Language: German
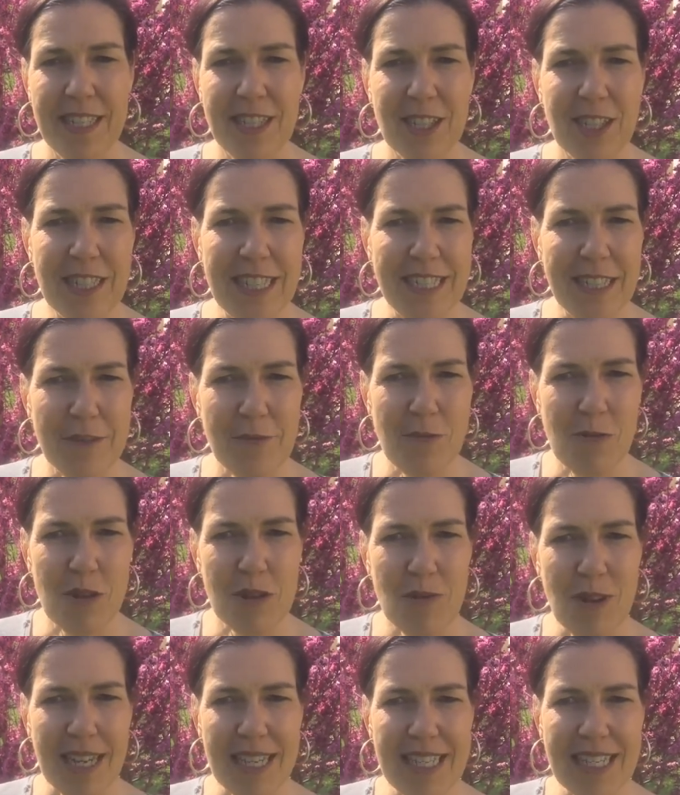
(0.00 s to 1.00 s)
Stell dir vor,
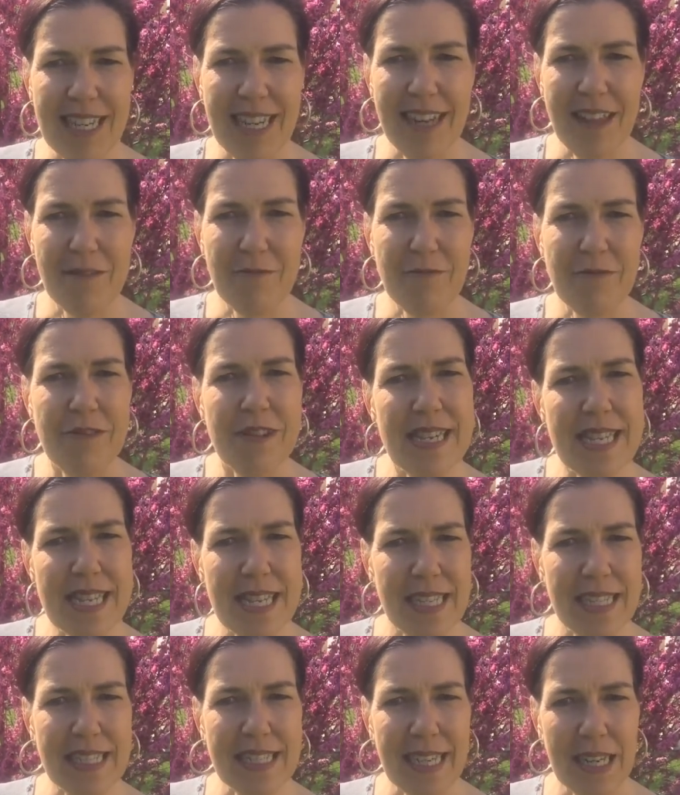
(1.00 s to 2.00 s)
du hast einen
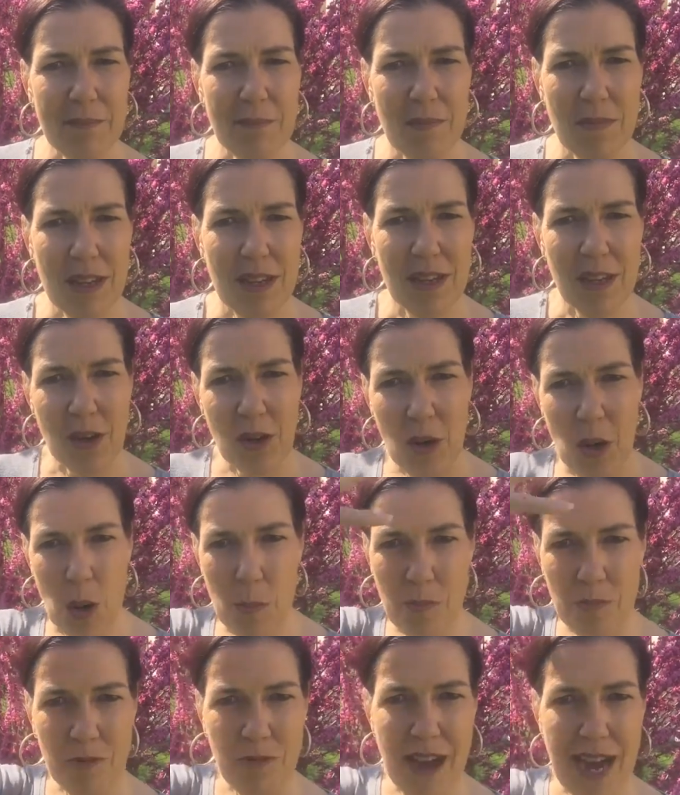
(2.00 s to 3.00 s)
Filter in deinem
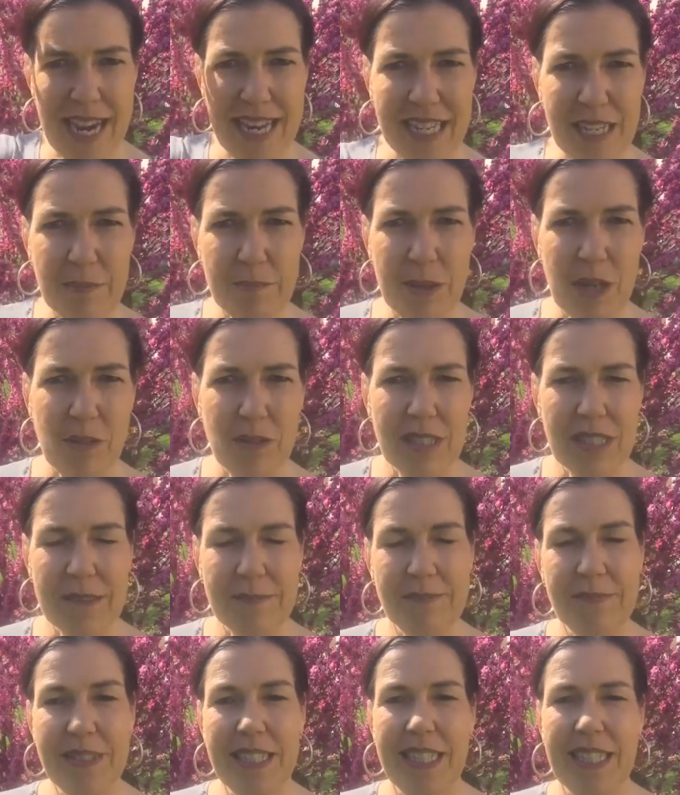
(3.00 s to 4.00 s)
Kopf eingebaut.
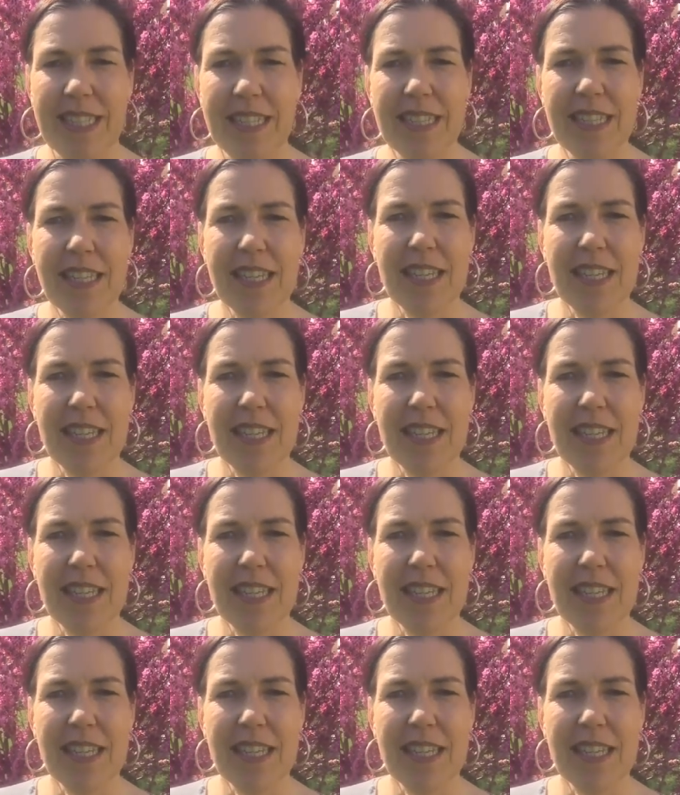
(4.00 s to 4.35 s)
Ja?